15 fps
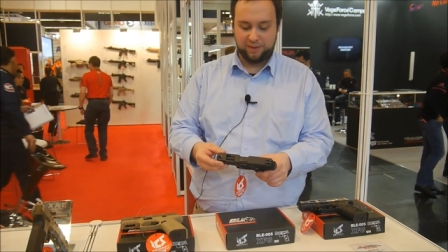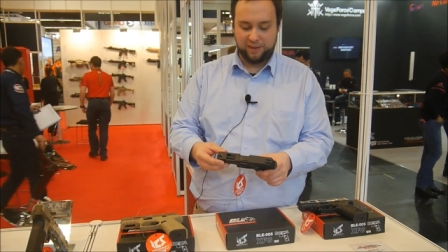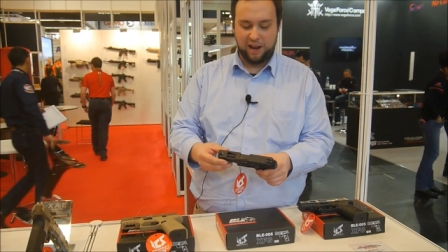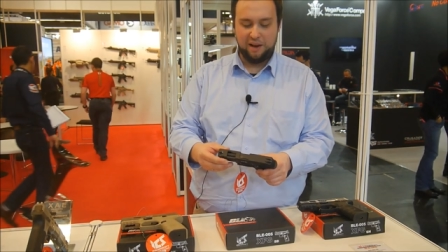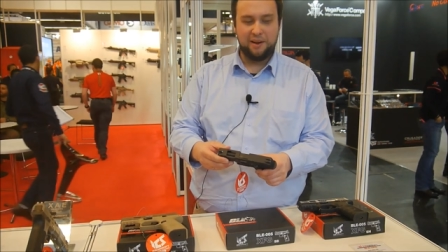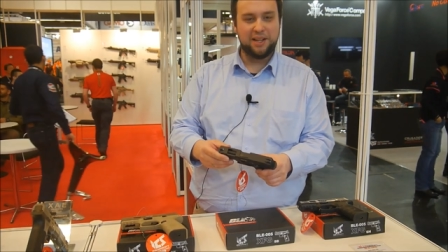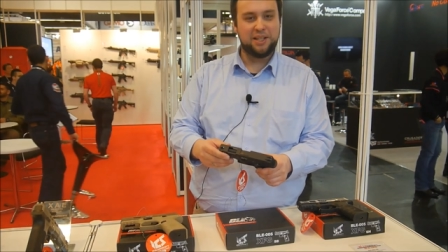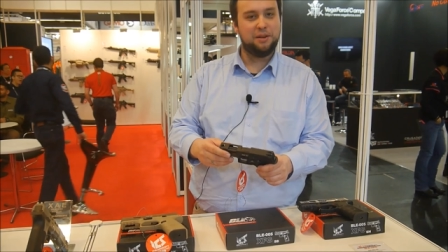
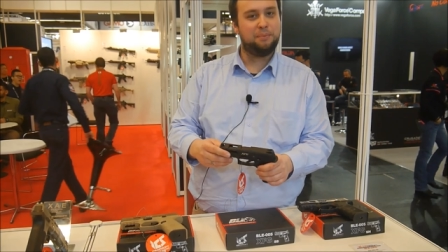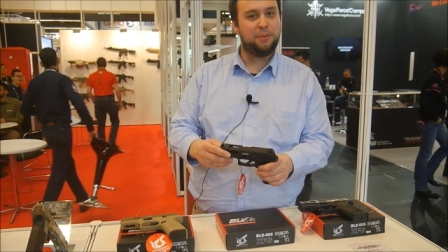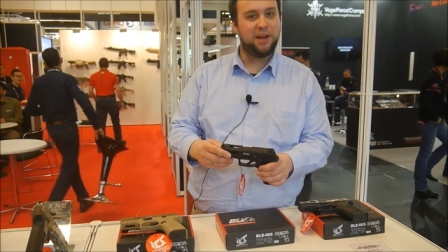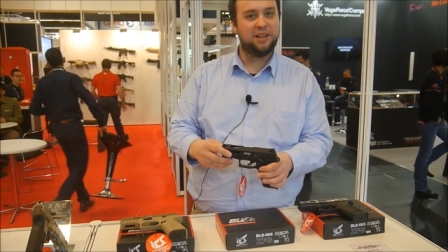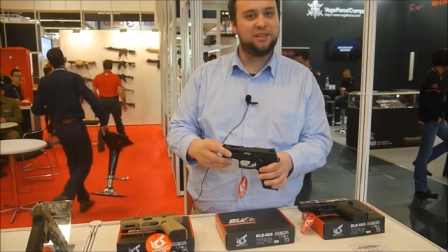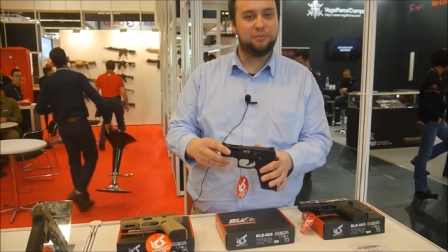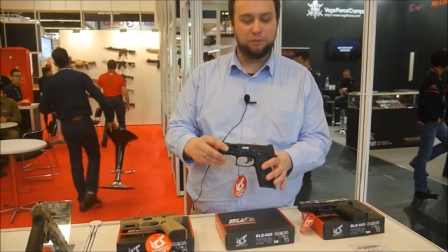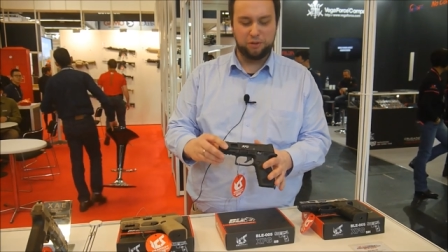teilweise
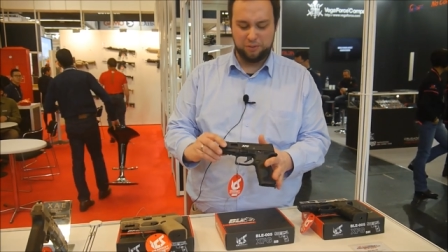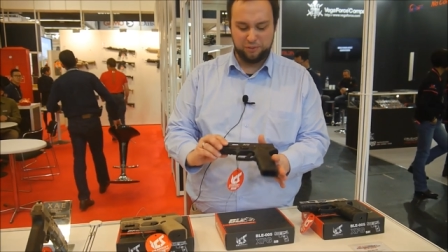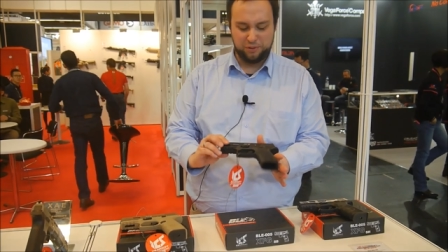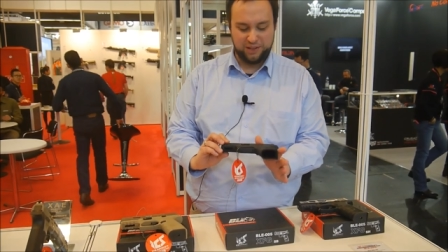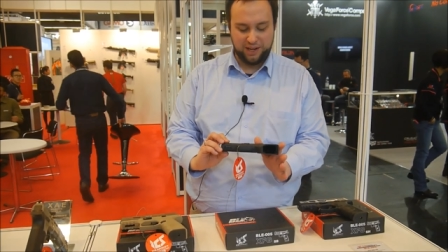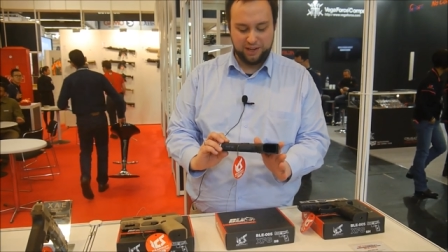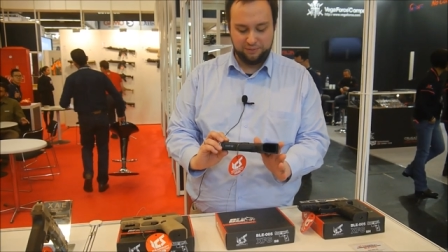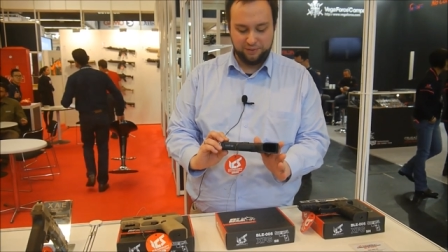
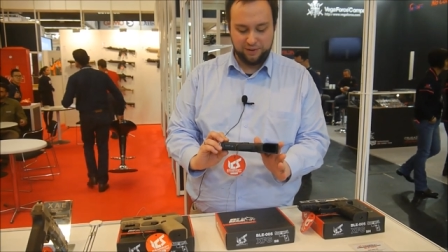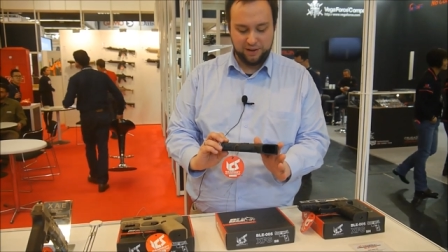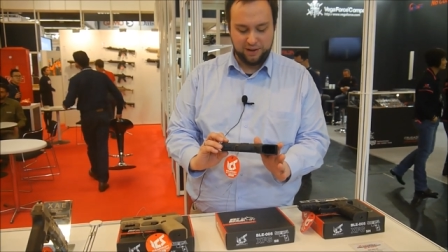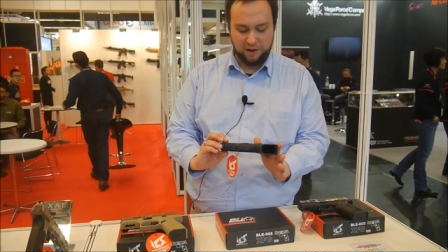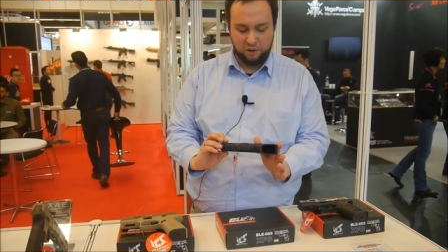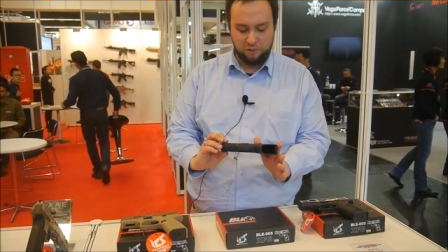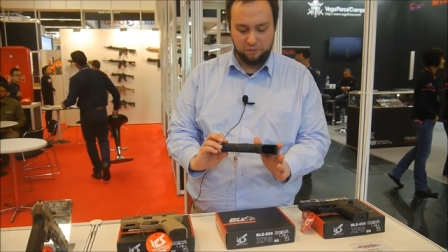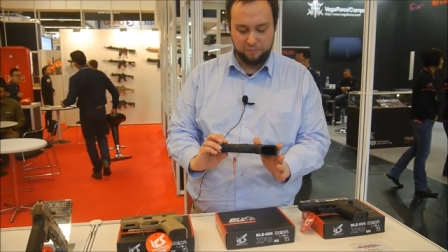P226 finde
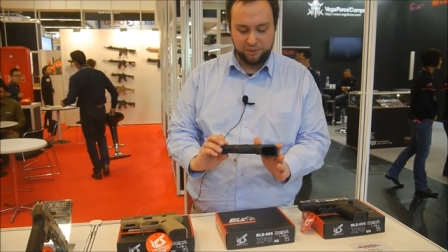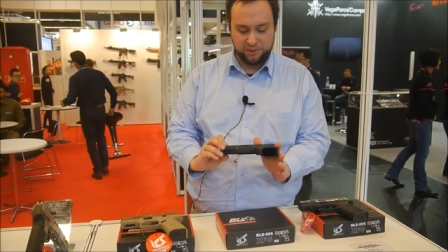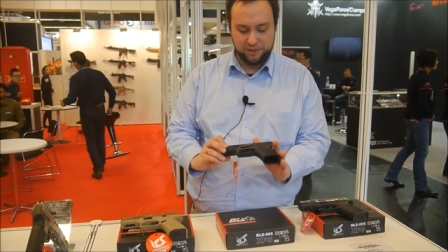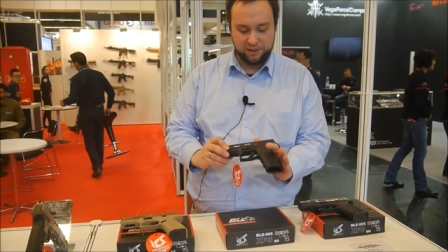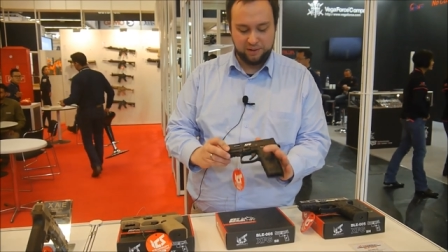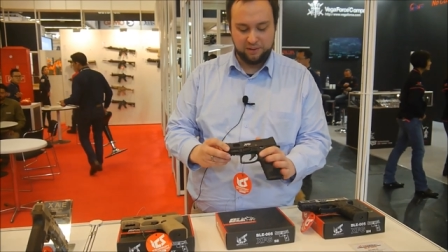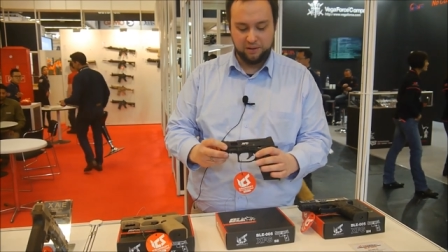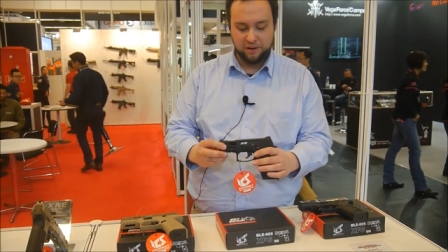ich auch ein
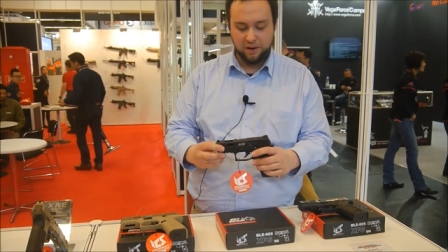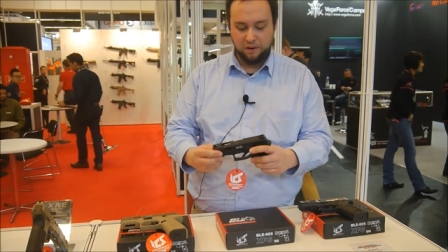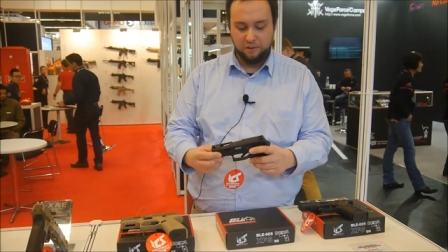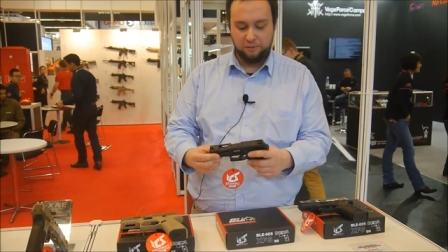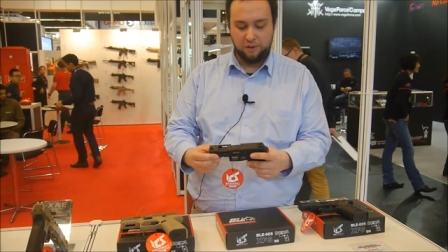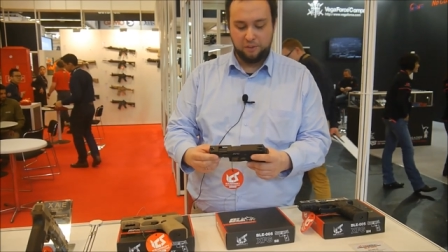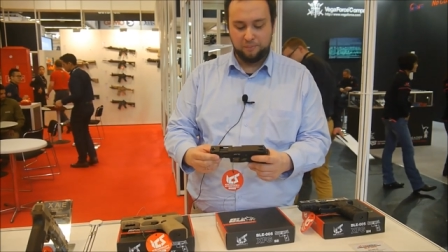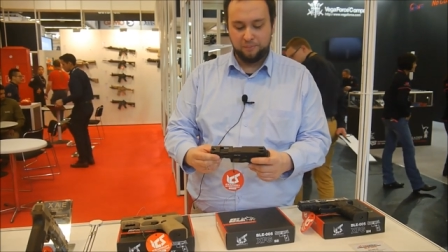bisschen
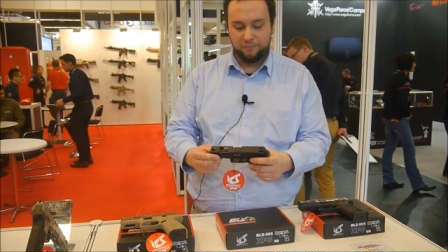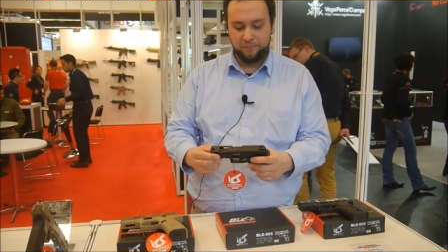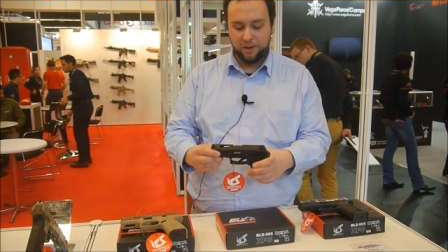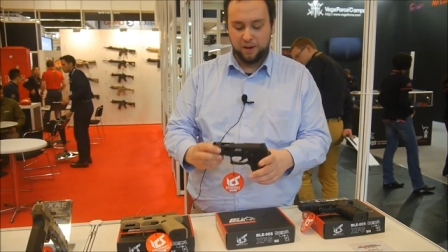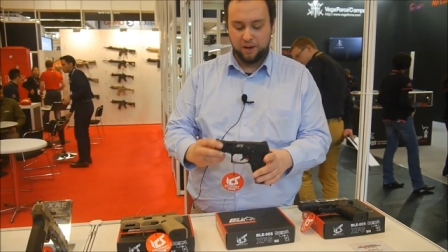vom